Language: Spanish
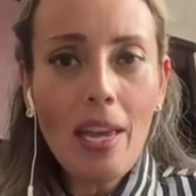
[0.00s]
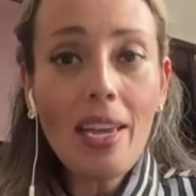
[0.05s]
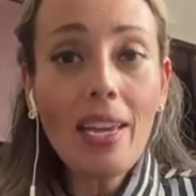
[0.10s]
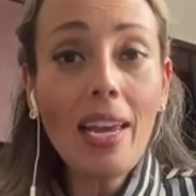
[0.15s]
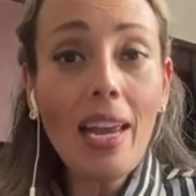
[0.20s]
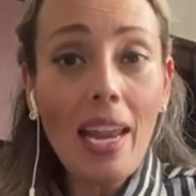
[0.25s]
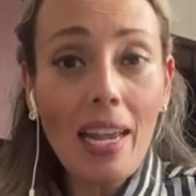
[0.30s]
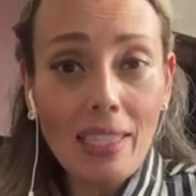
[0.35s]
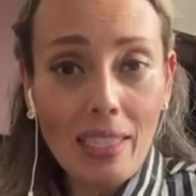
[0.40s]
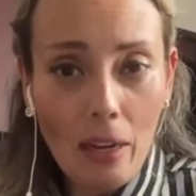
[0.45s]

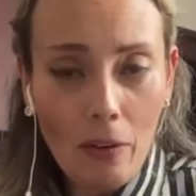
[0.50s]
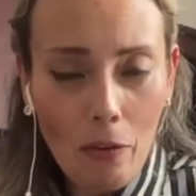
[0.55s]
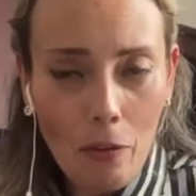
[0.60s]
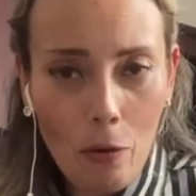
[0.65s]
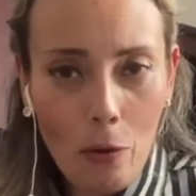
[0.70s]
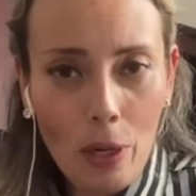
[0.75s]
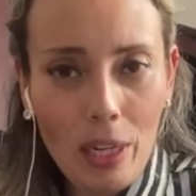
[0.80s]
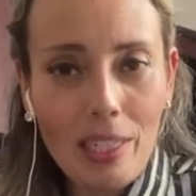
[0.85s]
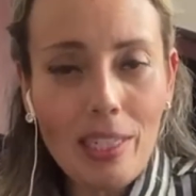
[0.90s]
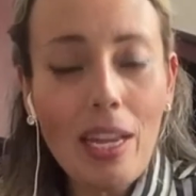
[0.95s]
que las
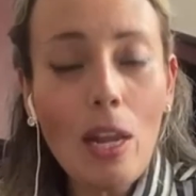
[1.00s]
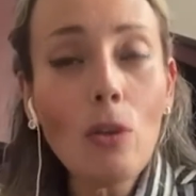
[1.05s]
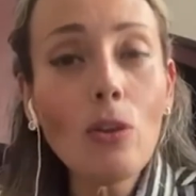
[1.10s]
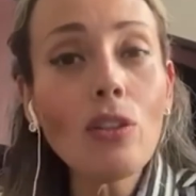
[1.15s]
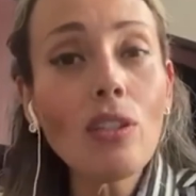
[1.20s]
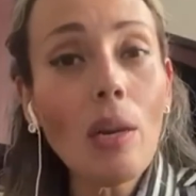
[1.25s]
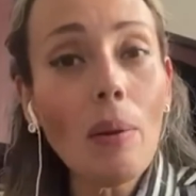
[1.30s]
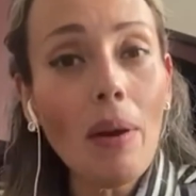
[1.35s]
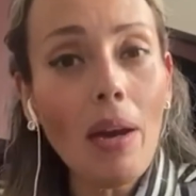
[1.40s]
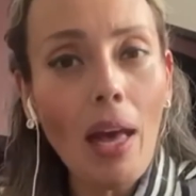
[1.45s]
afores de los
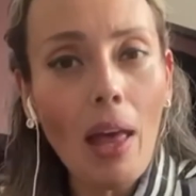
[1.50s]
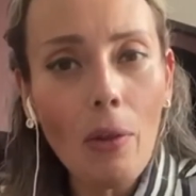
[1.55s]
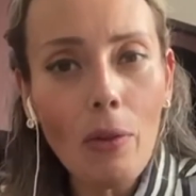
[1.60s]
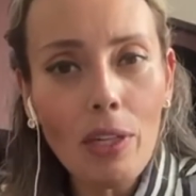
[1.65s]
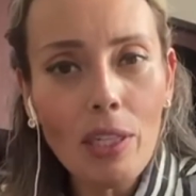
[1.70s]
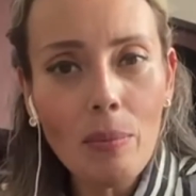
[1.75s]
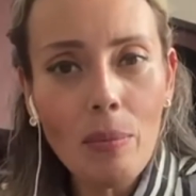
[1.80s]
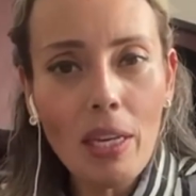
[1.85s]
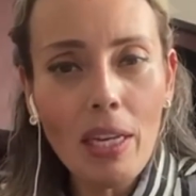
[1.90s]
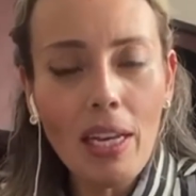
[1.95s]

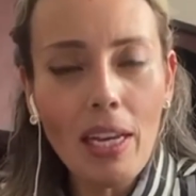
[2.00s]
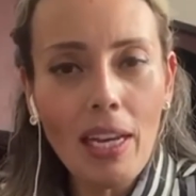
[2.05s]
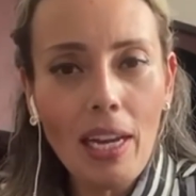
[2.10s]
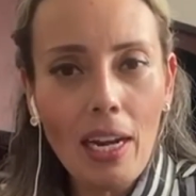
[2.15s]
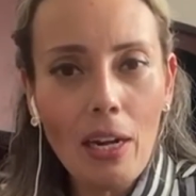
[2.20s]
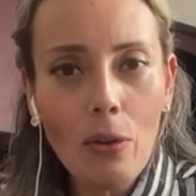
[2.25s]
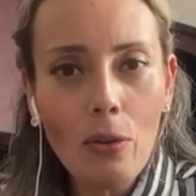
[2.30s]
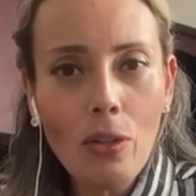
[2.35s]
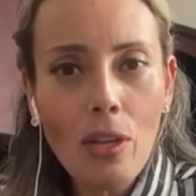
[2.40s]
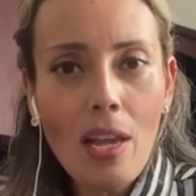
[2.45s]
trabajadores
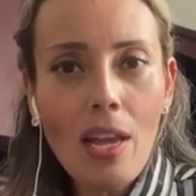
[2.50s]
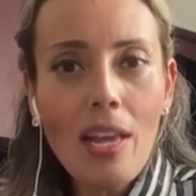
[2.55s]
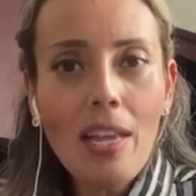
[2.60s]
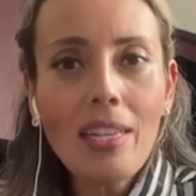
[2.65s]
mexicanos